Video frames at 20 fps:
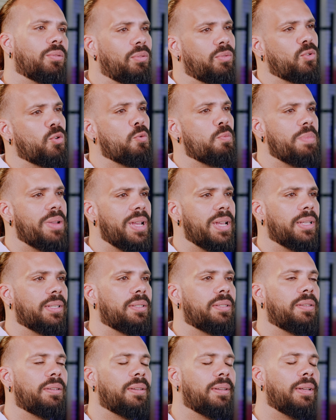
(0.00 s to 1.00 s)
ou não
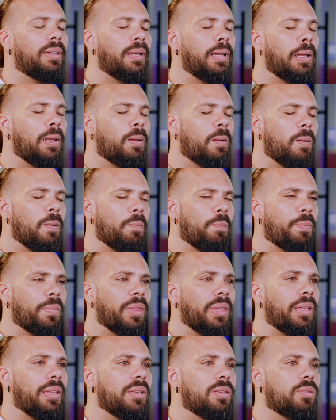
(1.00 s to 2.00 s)
soubesse.
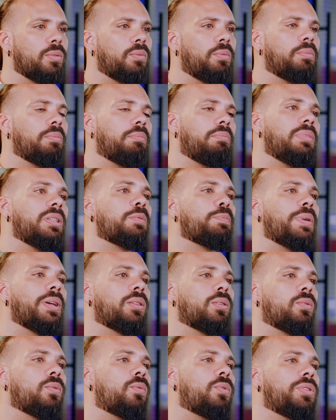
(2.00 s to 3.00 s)
Isso me
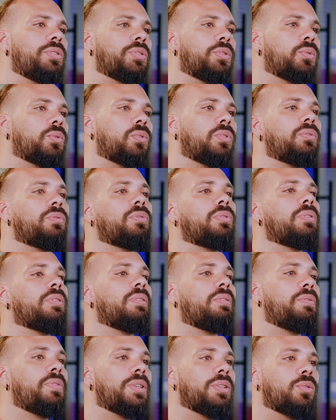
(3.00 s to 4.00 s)
despertou o olho de novo.
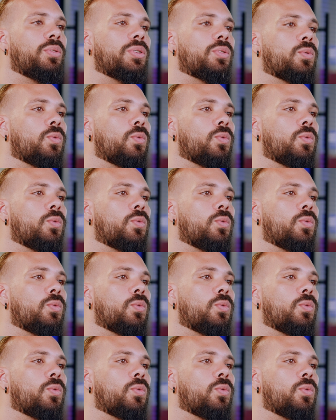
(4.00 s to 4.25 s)
Fiz dois